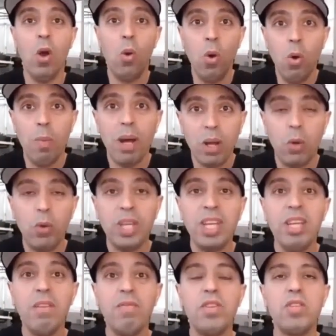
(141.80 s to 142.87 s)
وهما
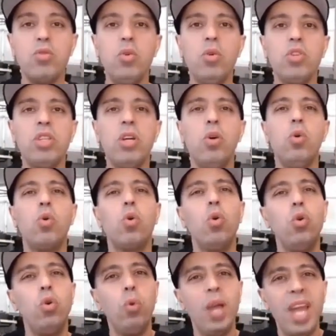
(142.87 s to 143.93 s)
قويين في زوز
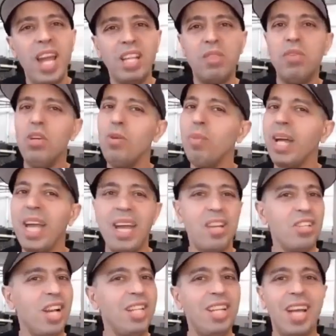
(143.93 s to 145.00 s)
وكل واحد فيهم
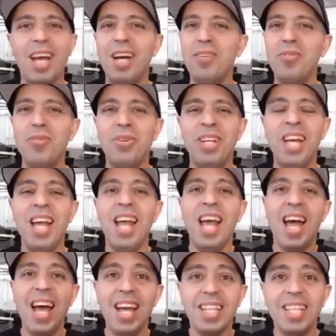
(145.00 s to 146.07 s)
خارج عن القانون
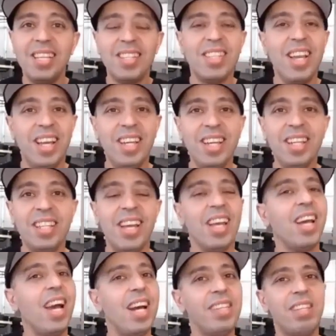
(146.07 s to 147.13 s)
هذا السعيد
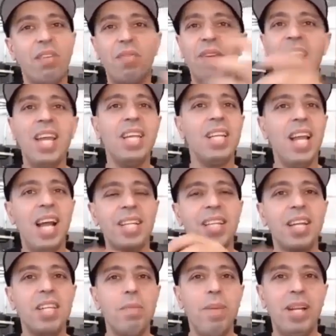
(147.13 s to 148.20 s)
قادر في أي
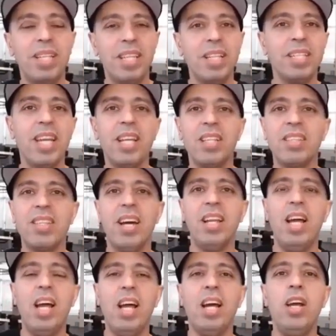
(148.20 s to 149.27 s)
لحظة يبعث للقايد
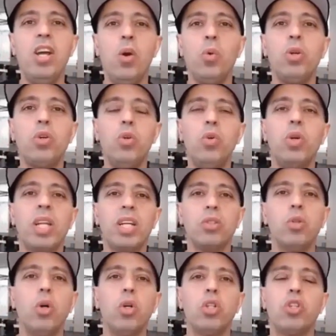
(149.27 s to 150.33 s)
صالح ويقول يقول له راك
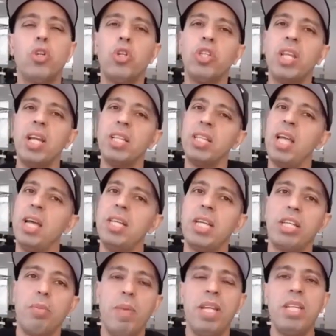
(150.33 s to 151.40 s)
تخرج روتريت
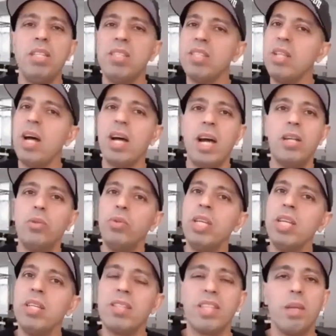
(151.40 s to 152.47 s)
لانك 80 سنه
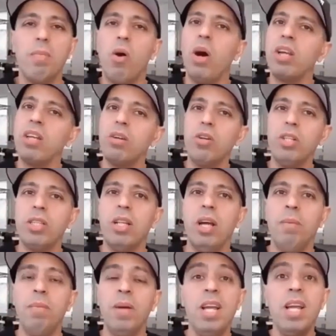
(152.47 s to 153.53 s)
قانونيا سي بون هاي يعني روح
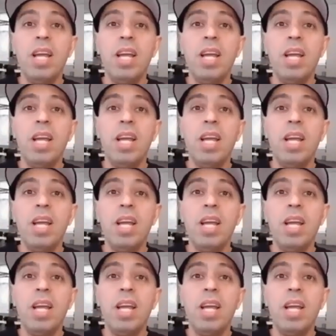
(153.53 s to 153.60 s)
تلعب